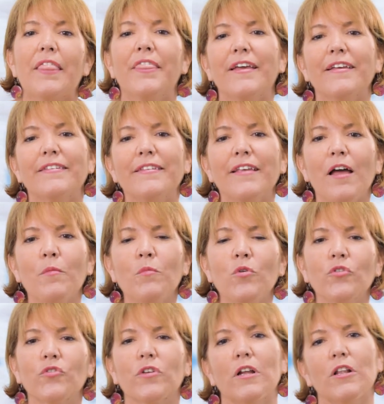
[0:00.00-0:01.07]

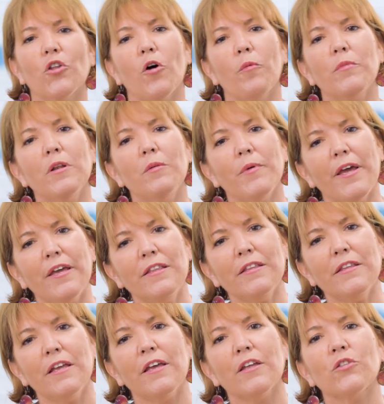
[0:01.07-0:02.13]
Deseamos que el
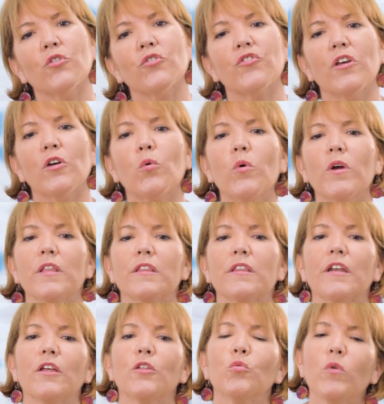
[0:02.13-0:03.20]
2020 nos encuentre